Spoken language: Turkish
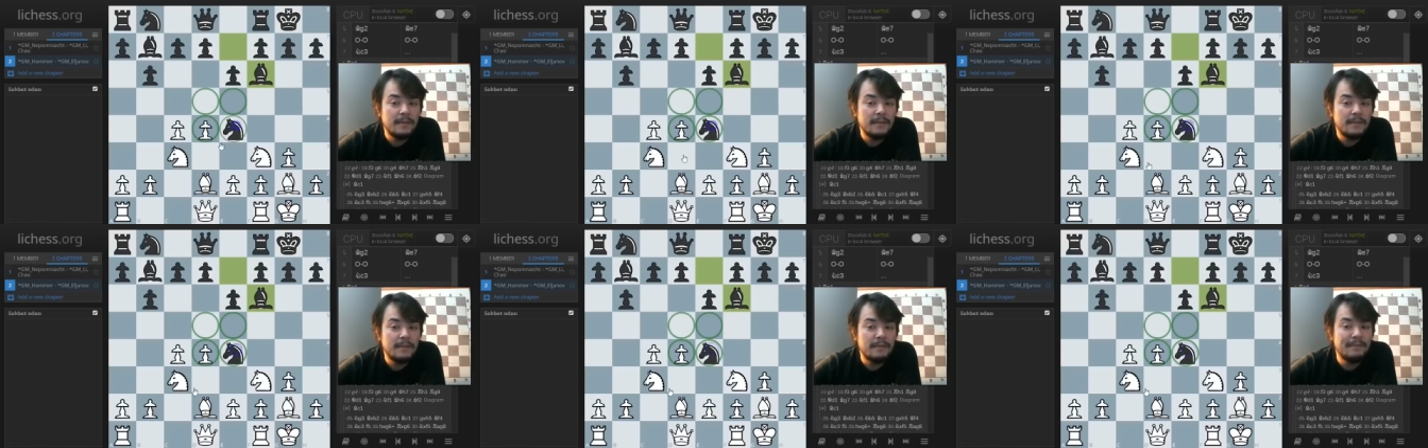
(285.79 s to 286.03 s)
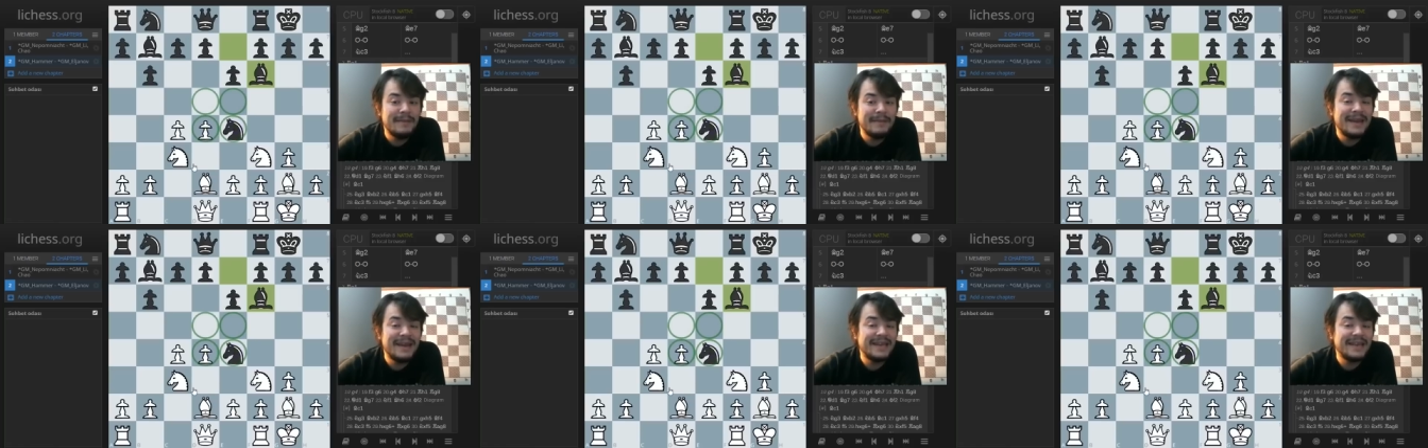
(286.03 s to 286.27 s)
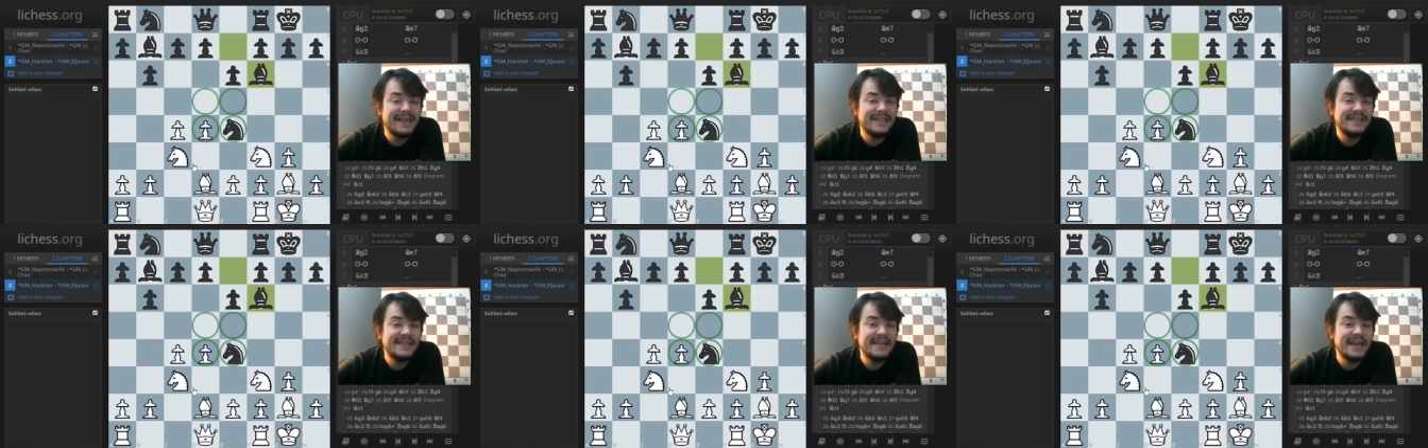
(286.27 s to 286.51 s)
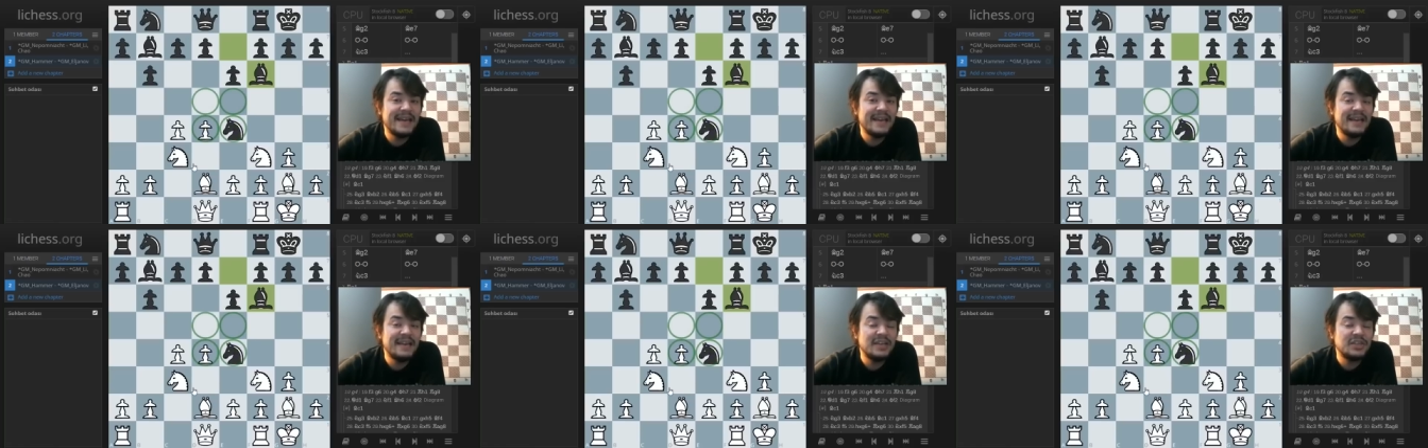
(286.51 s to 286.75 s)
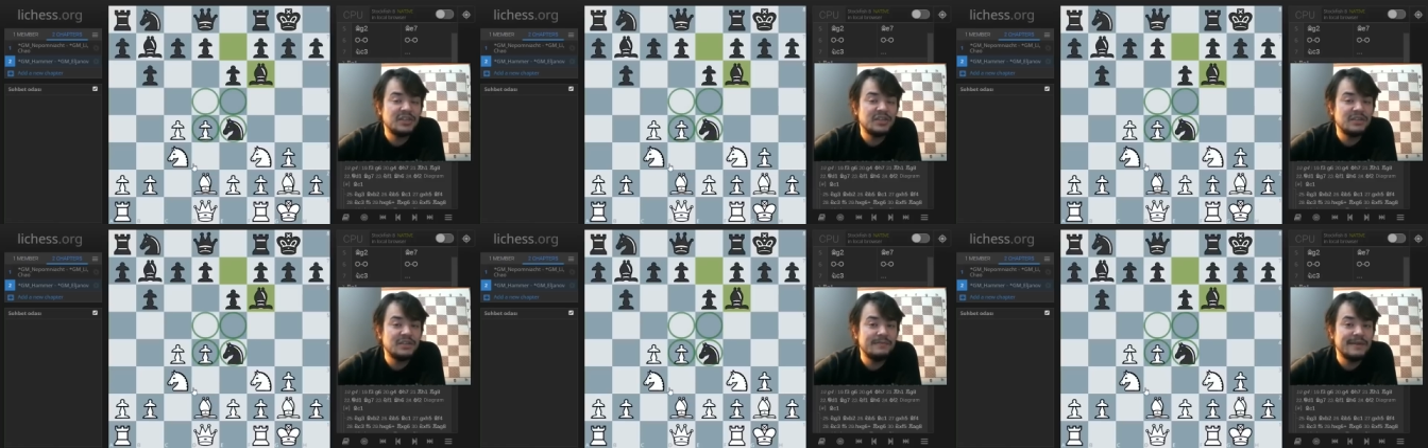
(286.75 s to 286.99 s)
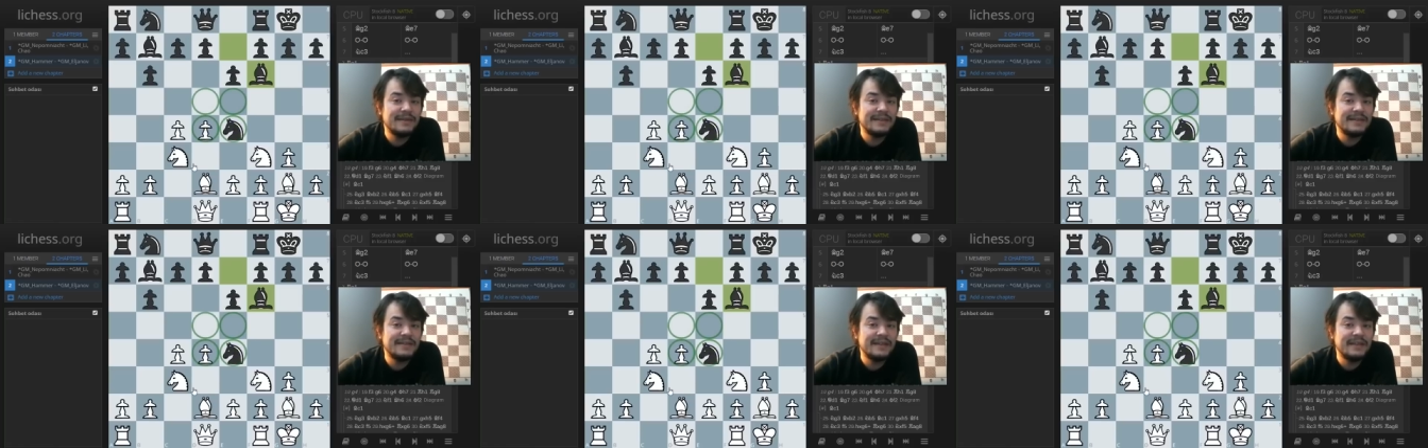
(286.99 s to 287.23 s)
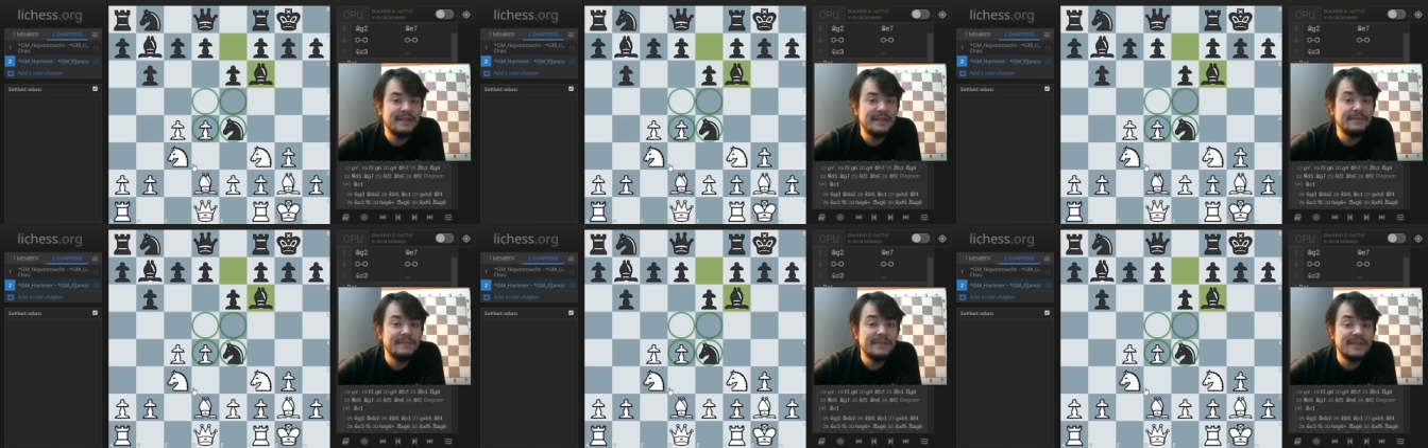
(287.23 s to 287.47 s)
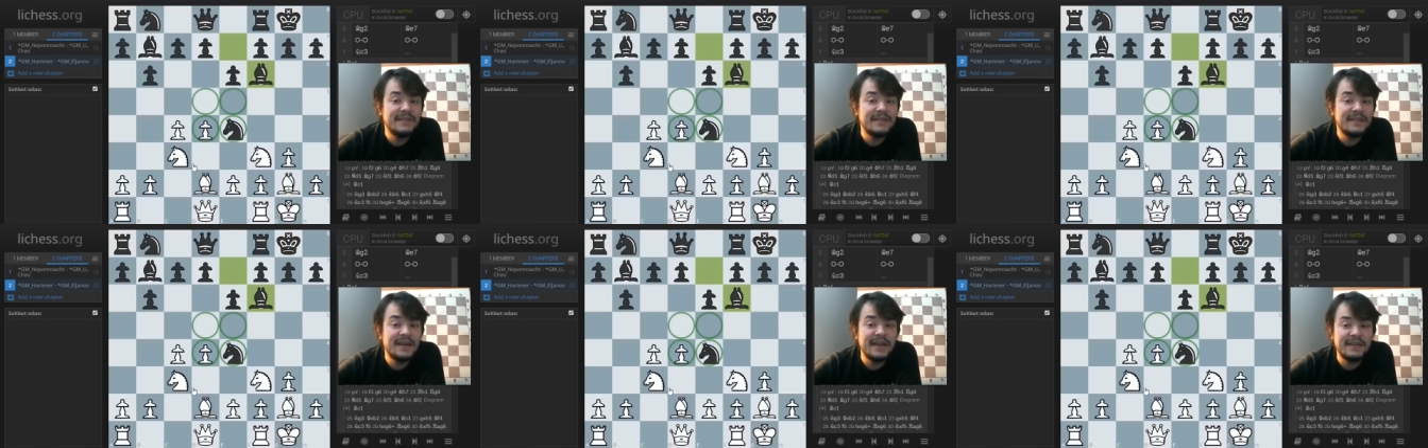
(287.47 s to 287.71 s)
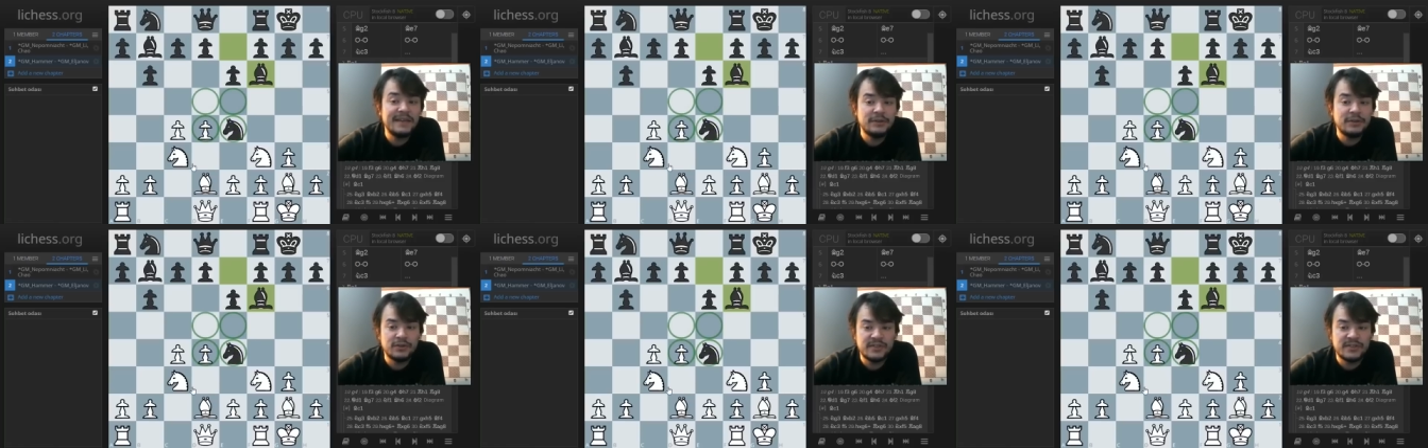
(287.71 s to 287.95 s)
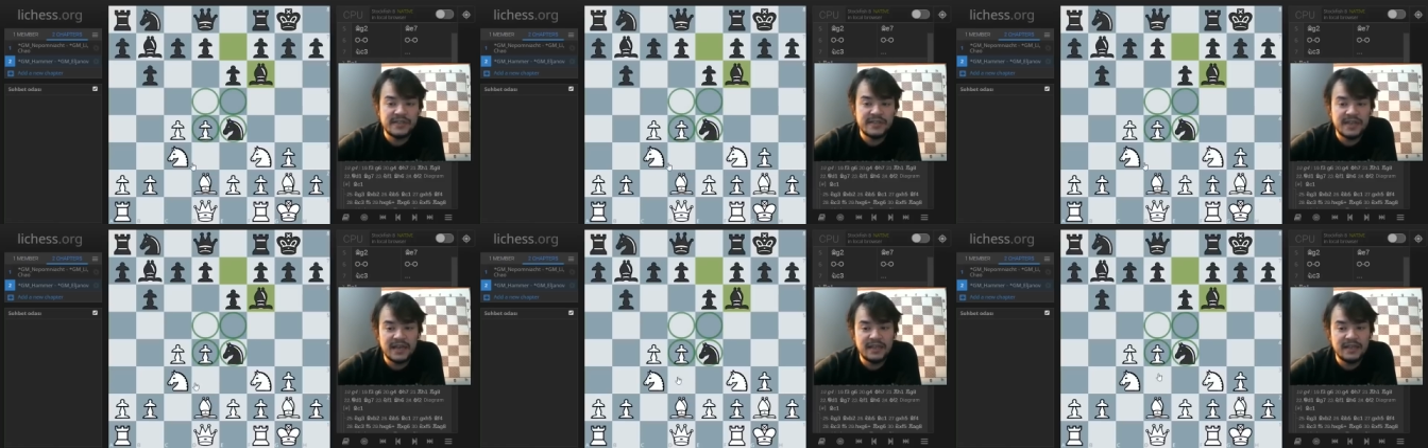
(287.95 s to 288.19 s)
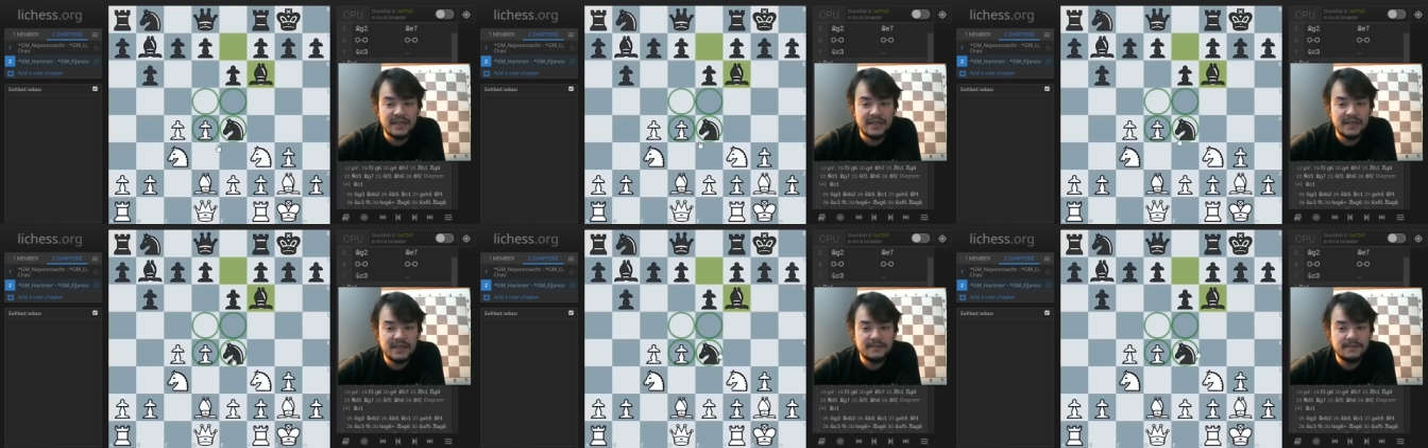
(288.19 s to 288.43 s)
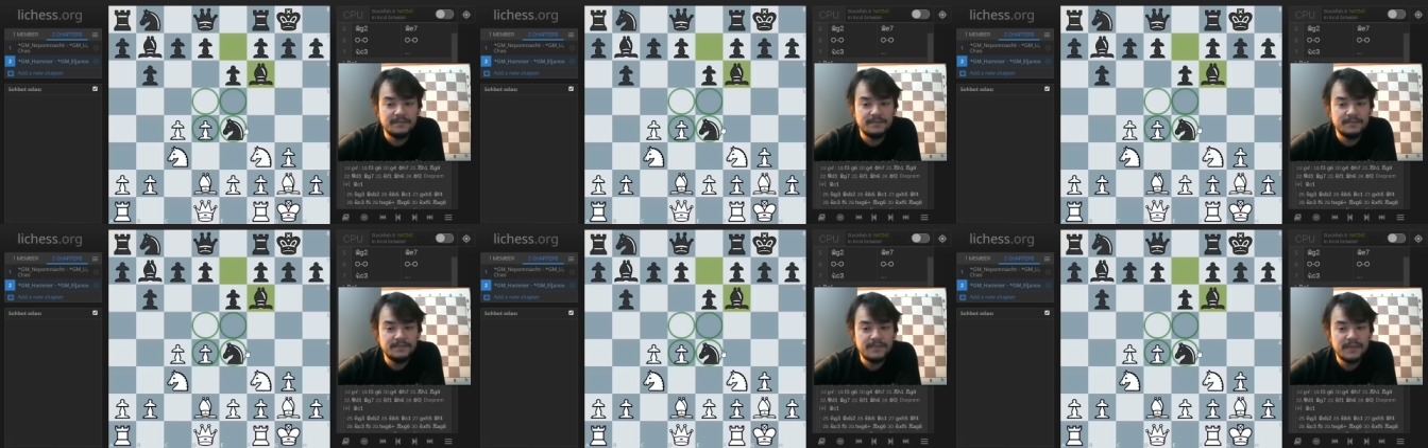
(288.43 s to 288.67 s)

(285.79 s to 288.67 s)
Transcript: merkeze yerleştirmekten imtina ediyor siyahlar.